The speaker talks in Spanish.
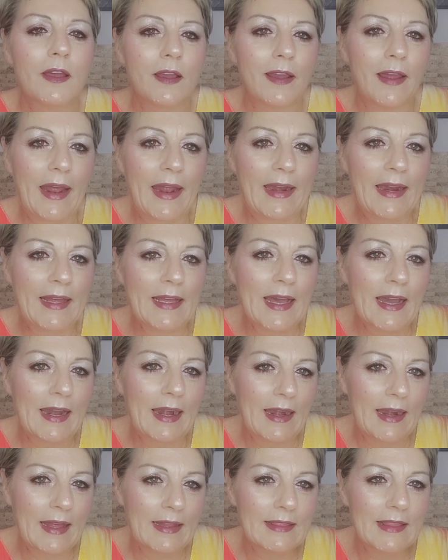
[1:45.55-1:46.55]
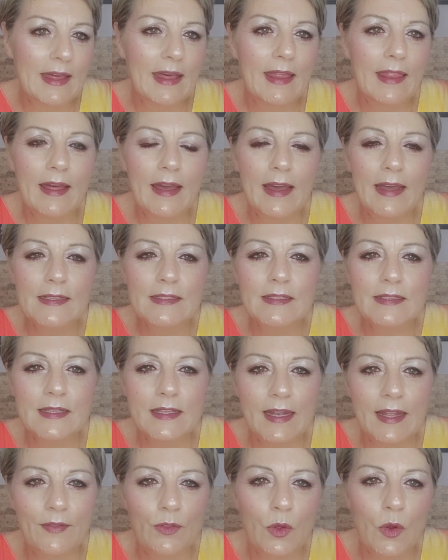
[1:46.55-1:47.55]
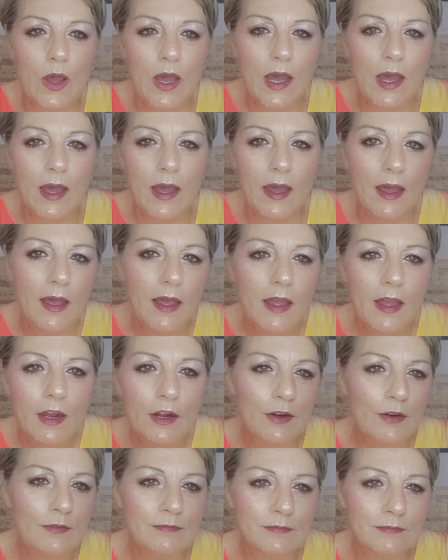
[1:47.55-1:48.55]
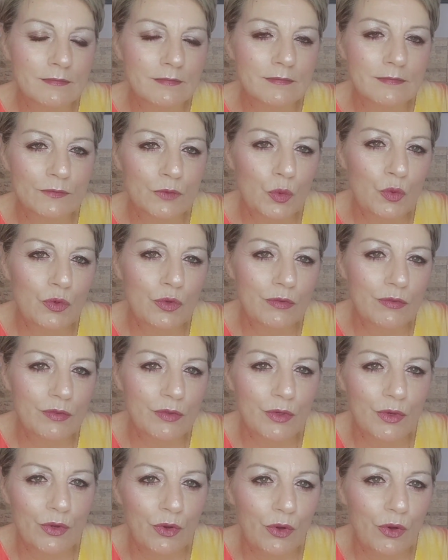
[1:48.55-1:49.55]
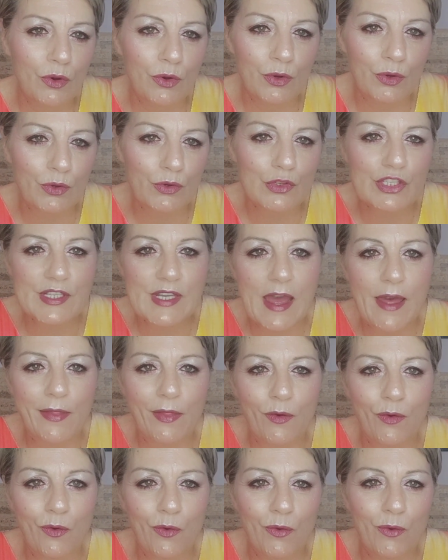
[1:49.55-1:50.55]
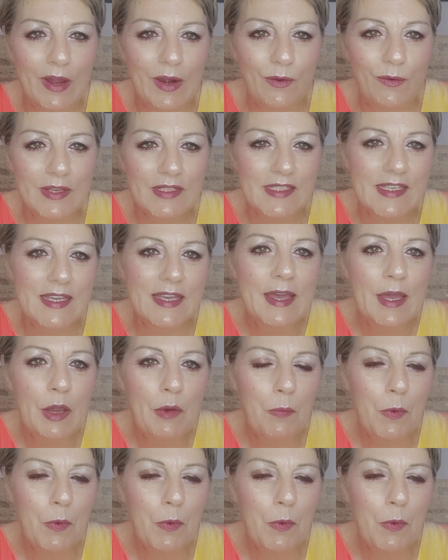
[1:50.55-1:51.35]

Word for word: Grana, agranatadas, tirando a mm, un rojo rosado o algo así.